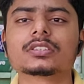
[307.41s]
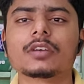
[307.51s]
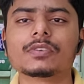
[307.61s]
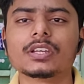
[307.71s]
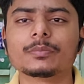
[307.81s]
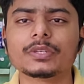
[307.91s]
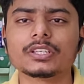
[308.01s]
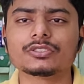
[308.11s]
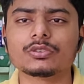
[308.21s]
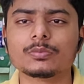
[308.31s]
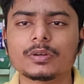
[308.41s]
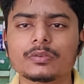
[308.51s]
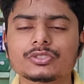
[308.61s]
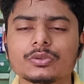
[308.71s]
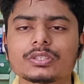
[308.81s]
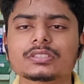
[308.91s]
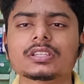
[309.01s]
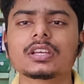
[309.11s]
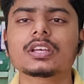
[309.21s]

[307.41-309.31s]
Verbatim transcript: या फिर एन पी के जीरो बावन चौंतीस